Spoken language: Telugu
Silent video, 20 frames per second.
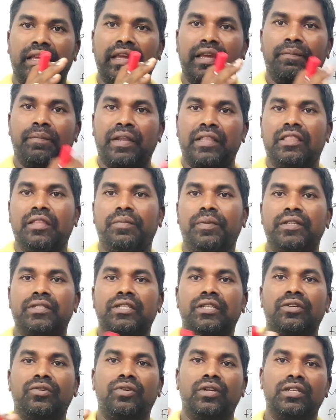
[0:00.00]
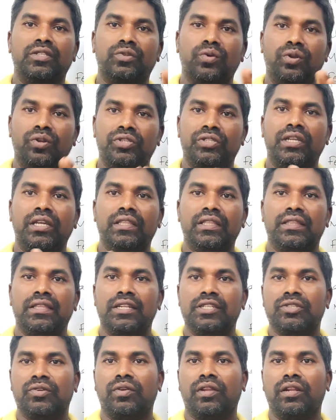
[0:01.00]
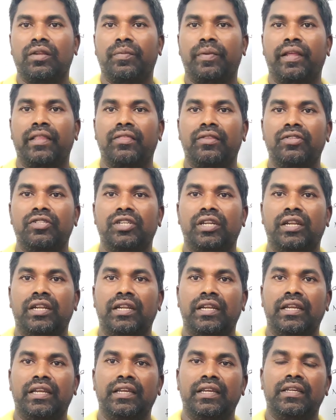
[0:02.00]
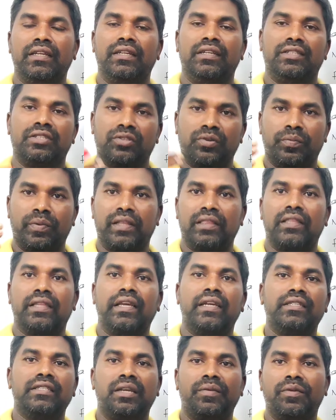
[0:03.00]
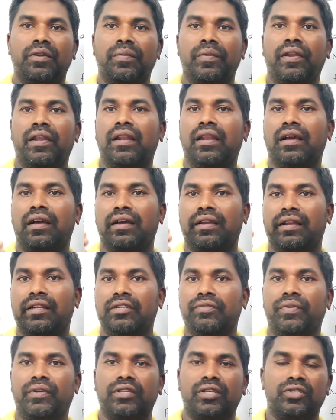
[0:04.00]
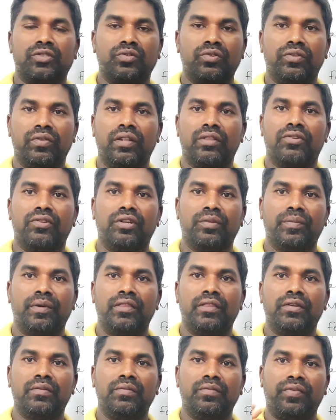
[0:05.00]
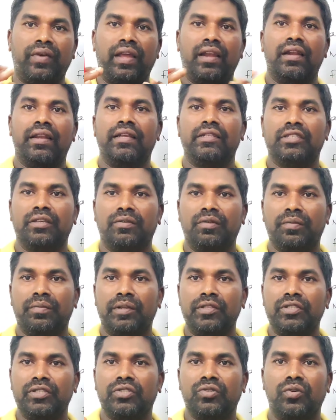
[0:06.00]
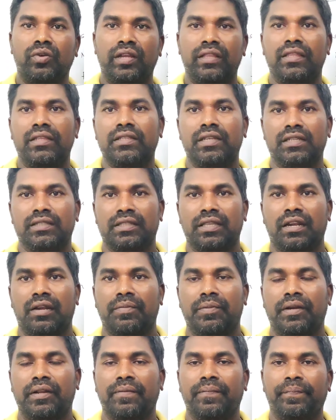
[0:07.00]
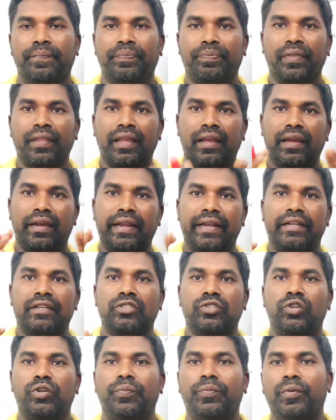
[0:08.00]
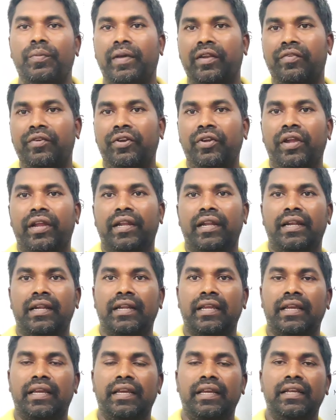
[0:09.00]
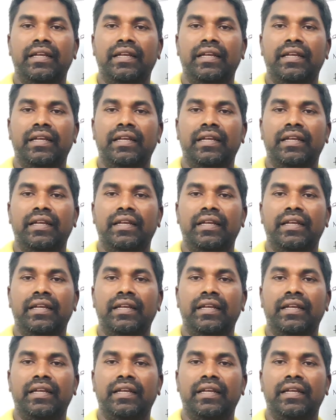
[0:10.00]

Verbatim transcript: ఏ ప్రతి ప్రశ్నకి కూడా సొల్యూషన్ అయితే తెలుసుకోవడానికి ప్రయత్నం చేయండి సో ప్రతి ఎగ్జామ్కి మీరు అలా రెక్టిఫై చేసుకుంటూ వెళ్తుంటే మాత్రం ఫైనల్ ఎగ్జామ్లో మంచి స్కోర్ అయితే చేస్తారనమాట రైట్ సో ఇప్పుడు మన వీడియో ఏంటంటే